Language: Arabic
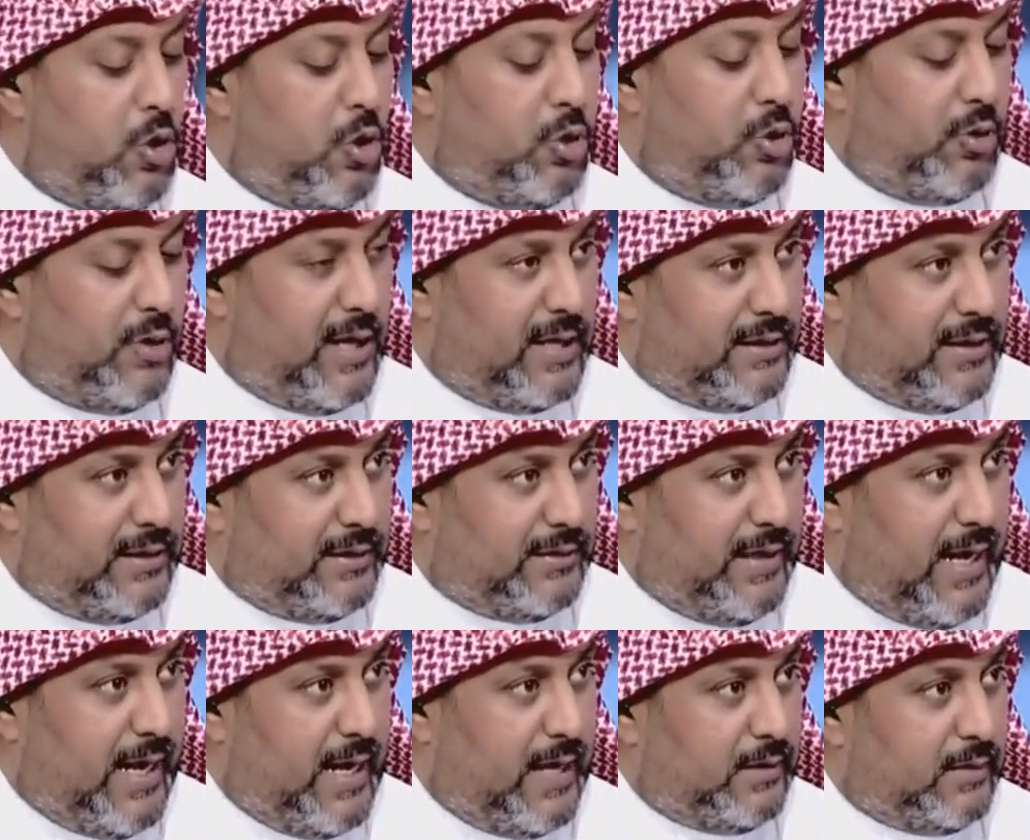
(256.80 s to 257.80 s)
انه نادي
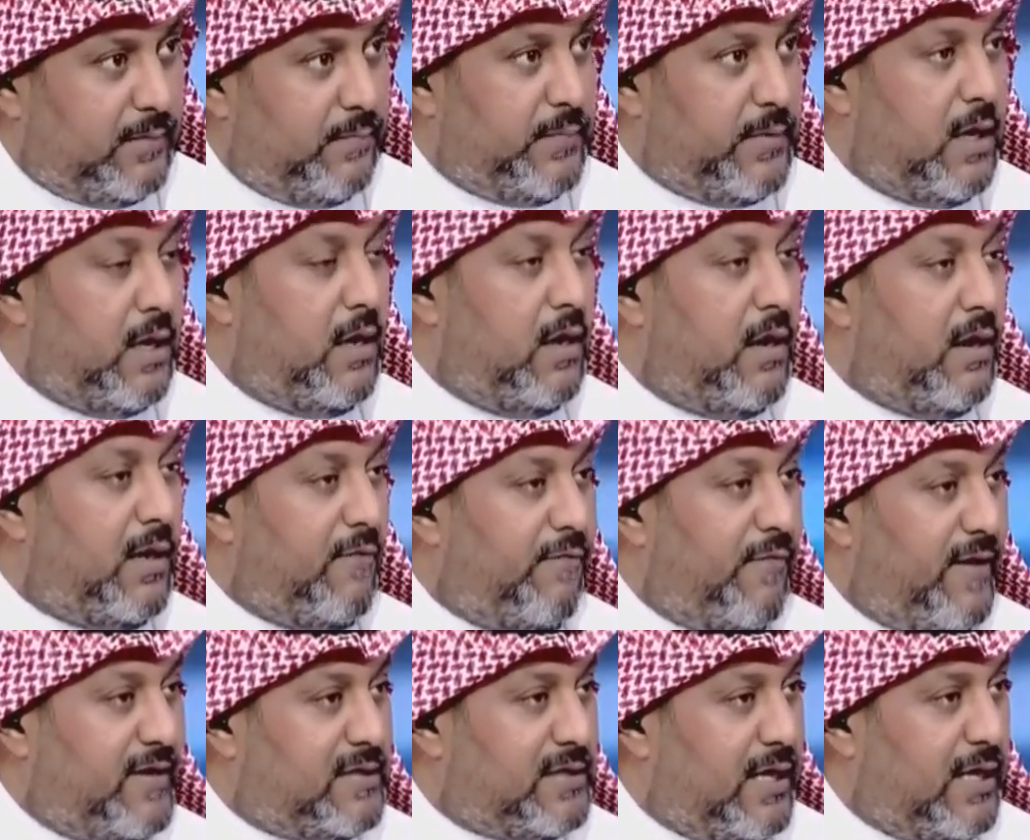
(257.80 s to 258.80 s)
الاتحاد
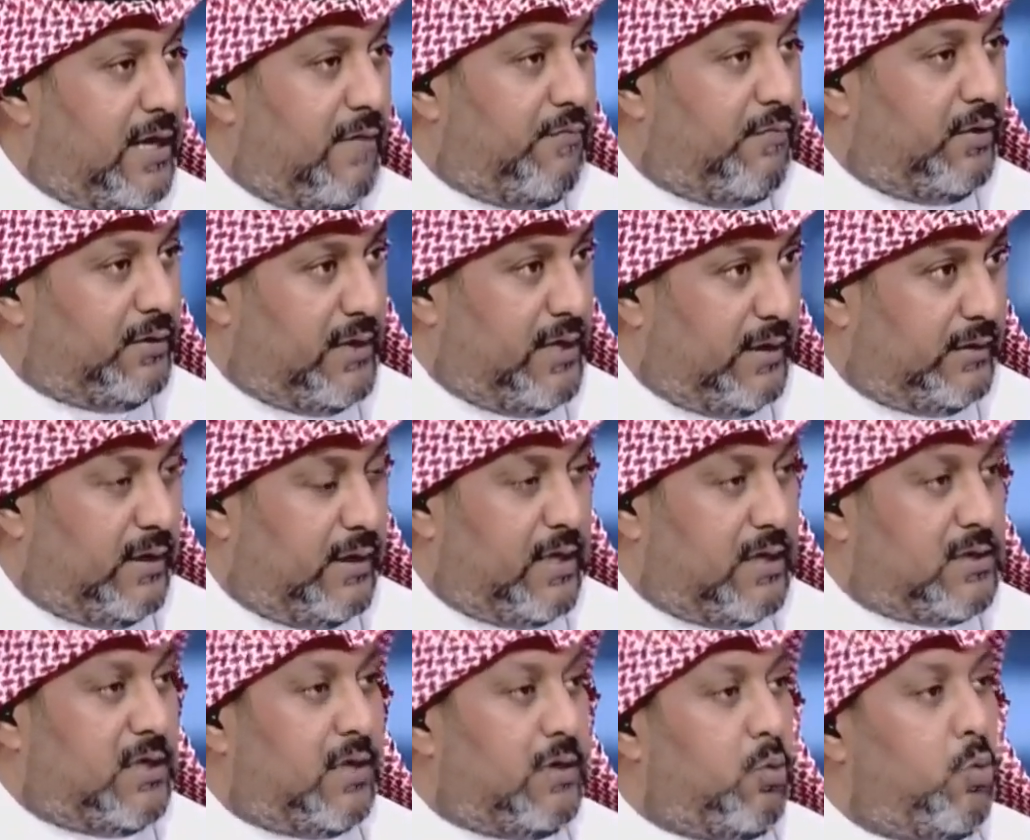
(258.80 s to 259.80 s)
رفع استئناف ضد نادي
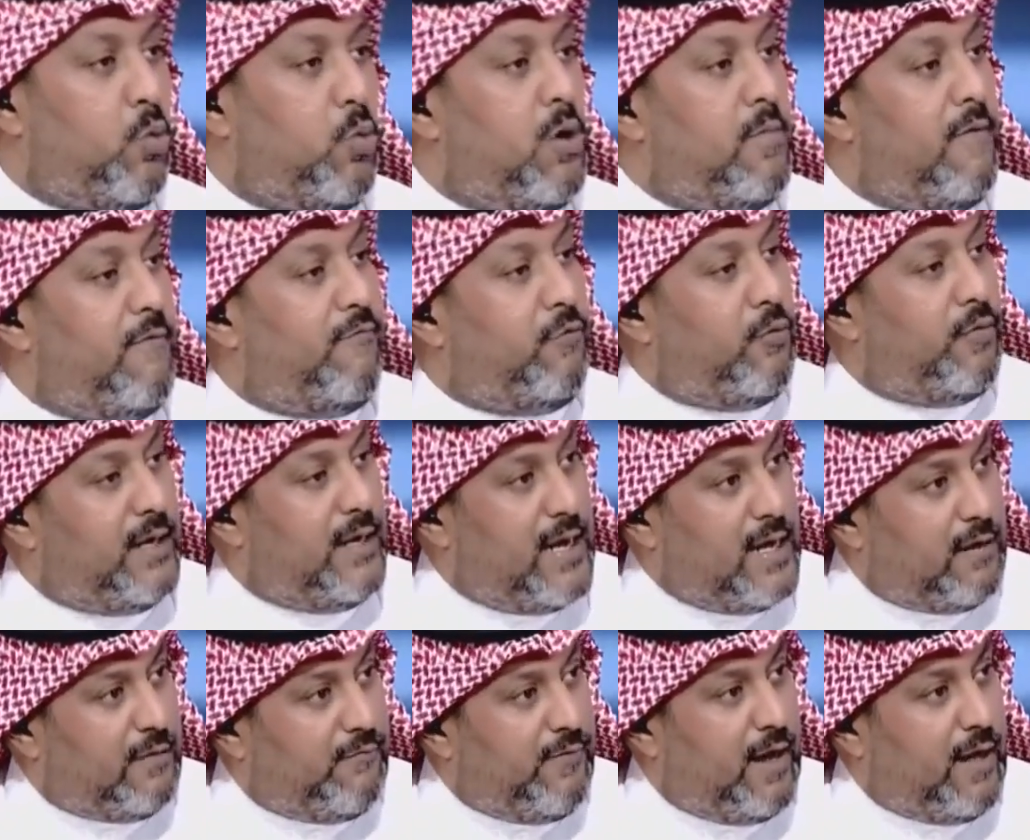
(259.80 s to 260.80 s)
النصر والمفروض انه
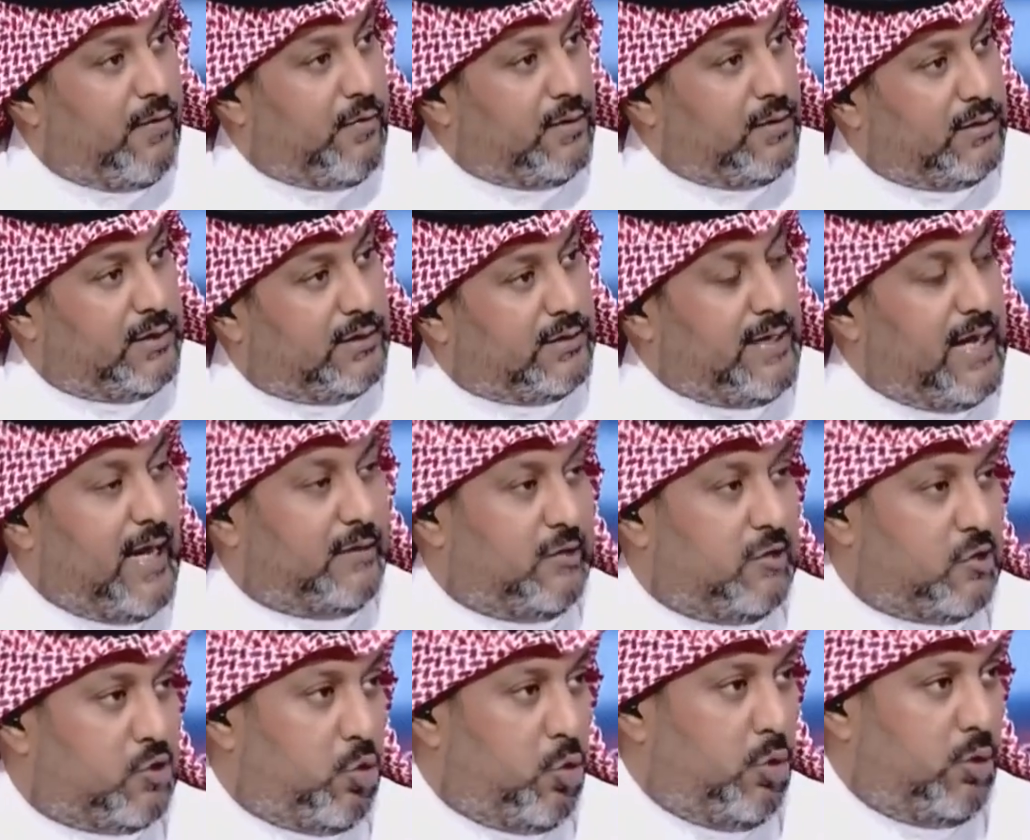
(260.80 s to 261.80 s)
يرفع ضد الاتحاد
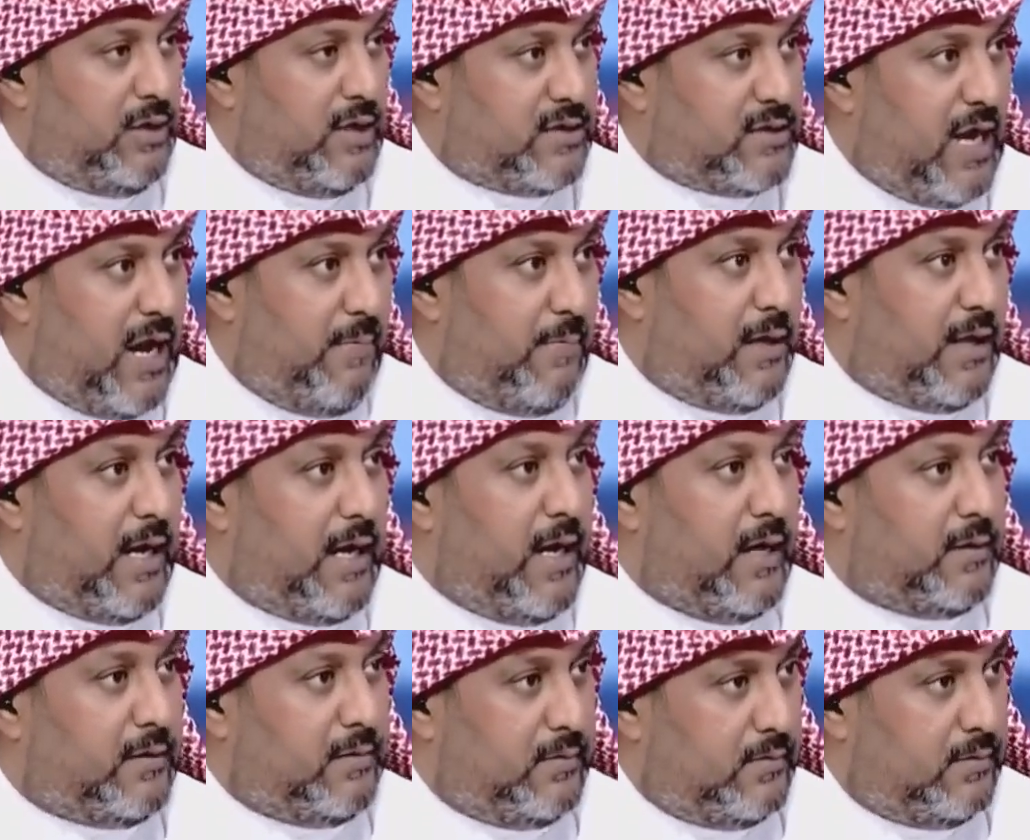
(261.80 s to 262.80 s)
السعودي صاحب
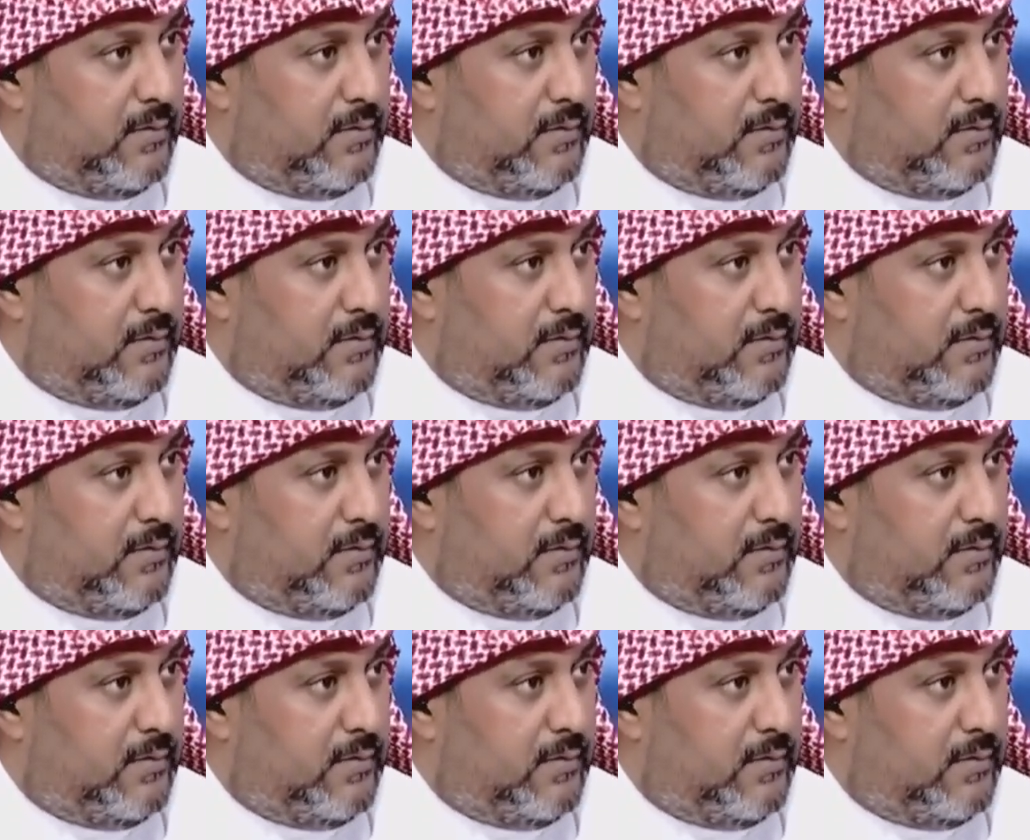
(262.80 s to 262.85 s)
القرار